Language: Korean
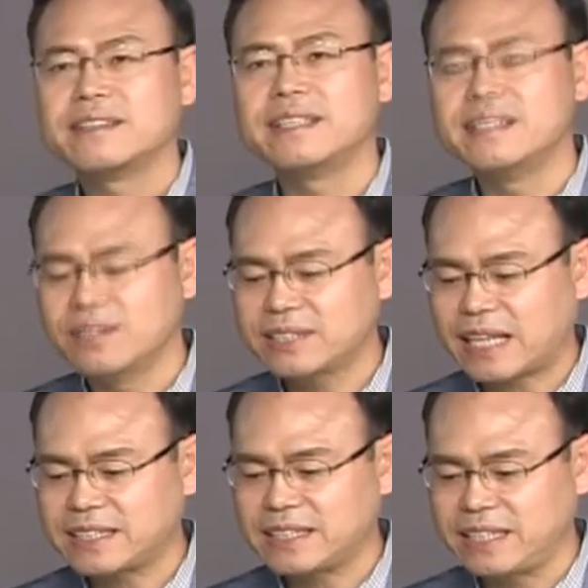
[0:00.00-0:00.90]
리더
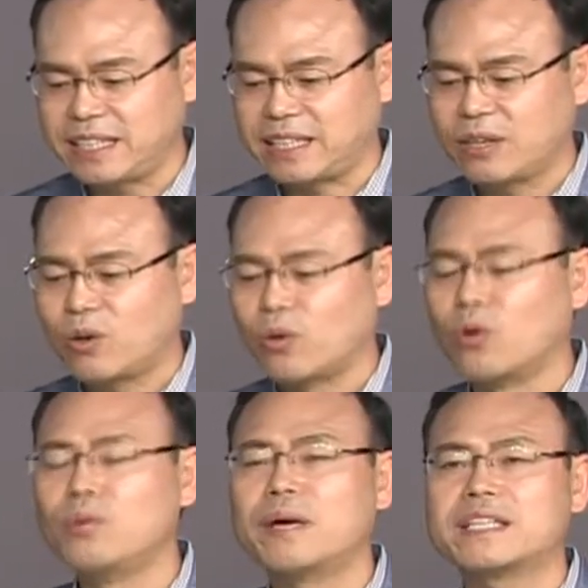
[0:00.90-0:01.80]
자신이
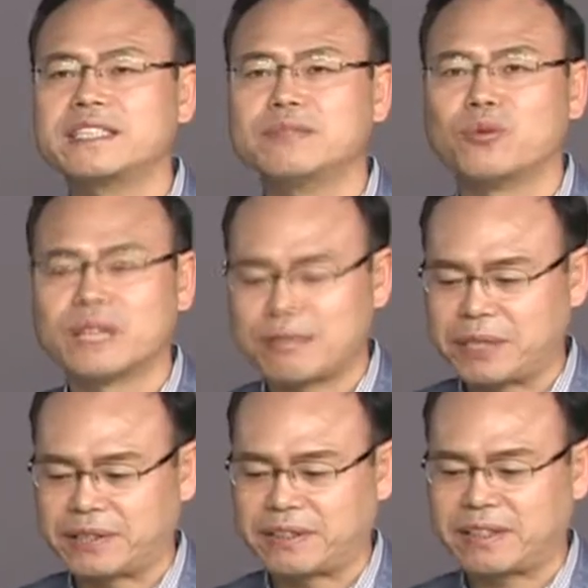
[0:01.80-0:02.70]
올바르지
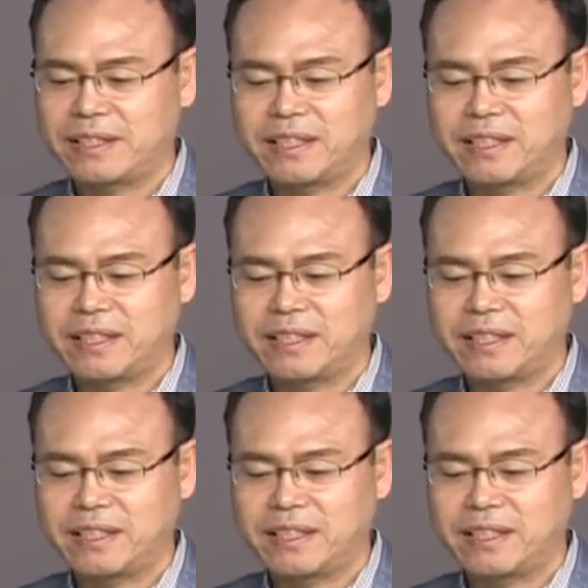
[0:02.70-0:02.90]
못하면